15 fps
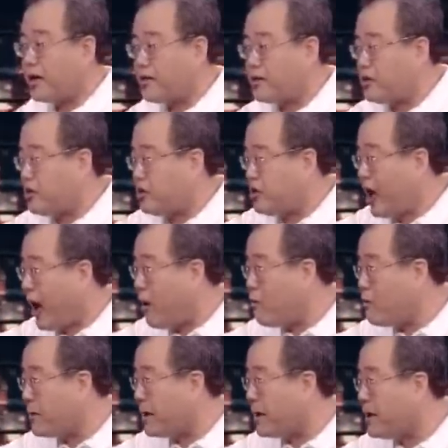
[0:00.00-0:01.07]
长得奇
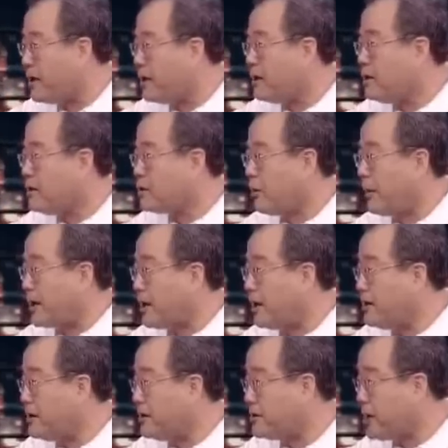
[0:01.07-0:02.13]
大无比，对，都把
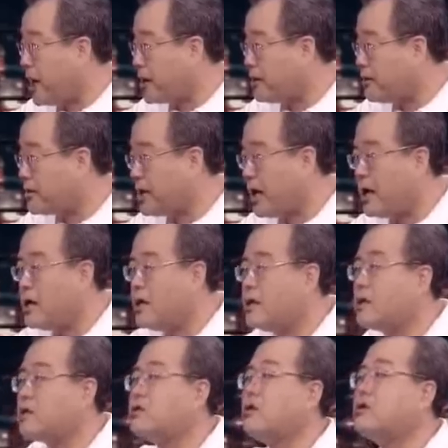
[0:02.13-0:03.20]
当地人吓得够呛。
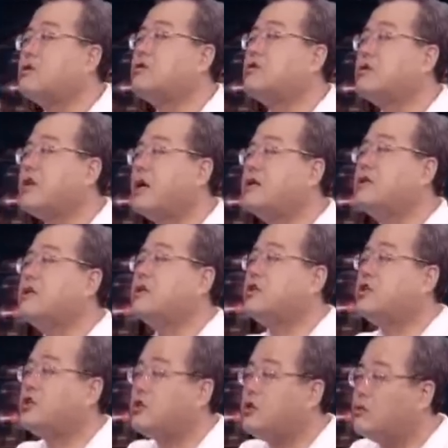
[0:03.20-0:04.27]
那最后就是说，当
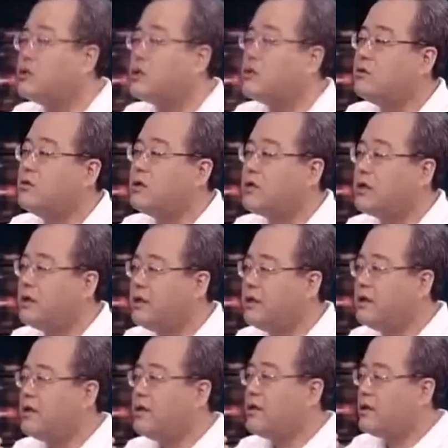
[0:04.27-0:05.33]
地食用这个鱼的
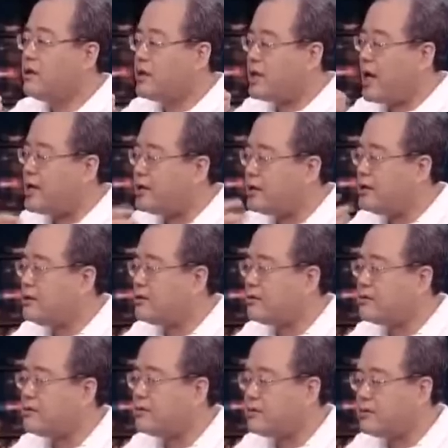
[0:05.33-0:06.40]
人。呃，产生了
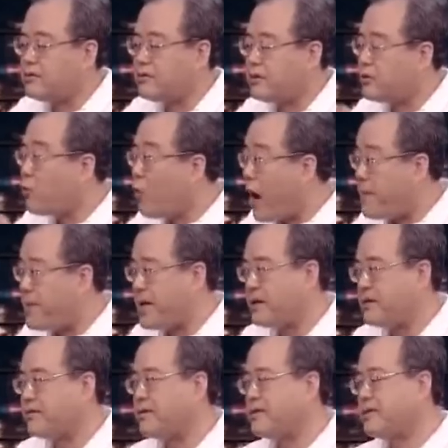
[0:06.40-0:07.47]
一种就是所谓的怪
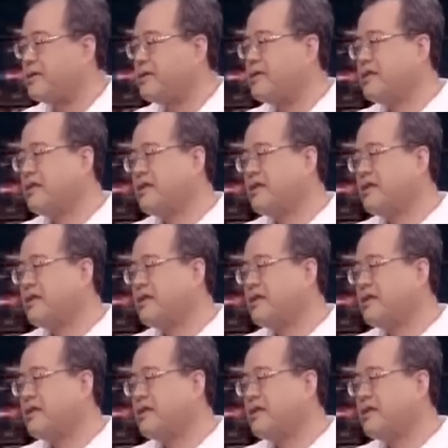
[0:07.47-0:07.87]
病，就是是